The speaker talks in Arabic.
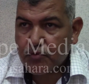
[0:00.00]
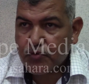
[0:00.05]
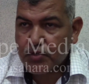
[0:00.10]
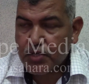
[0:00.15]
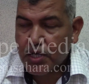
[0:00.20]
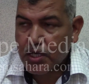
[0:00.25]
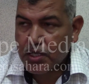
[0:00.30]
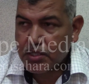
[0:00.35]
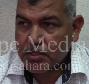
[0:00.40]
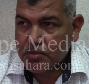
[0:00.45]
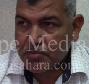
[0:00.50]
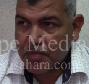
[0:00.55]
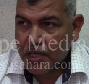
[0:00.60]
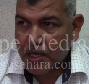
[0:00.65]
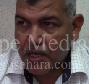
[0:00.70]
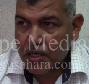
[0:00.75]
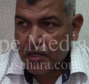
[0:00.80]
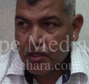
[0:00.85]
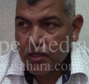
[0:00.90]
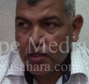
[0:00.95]
شارع
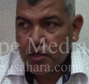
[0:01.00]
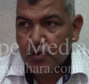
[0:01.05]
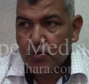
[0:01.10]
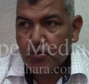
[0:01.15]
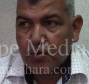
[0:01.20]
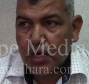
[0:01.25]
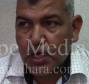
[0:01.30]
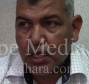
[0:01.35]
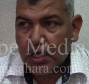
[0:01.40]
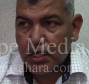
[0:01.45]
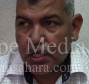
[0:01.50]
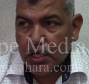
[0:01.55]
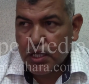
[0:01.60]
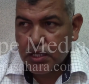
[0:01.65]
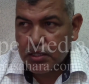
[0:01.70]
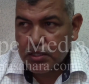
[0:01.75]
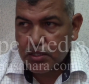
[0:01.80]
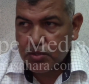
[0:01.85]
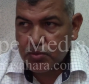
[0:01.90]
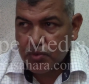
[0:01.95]
السمارة ولكن هذا
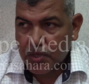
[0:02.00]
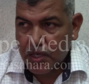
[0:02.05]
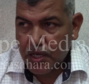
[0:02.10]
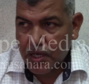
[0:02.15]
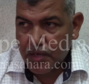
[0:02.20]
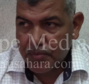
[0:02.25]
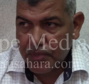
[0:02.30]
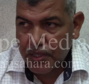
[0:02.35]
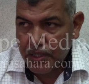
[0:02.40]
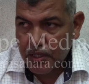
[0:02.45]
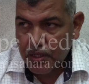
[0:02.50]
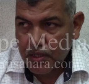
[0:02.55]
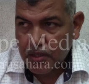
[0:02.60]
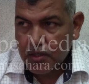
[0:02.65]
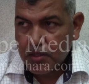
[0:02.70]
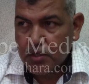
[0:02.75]
التطويق الأمني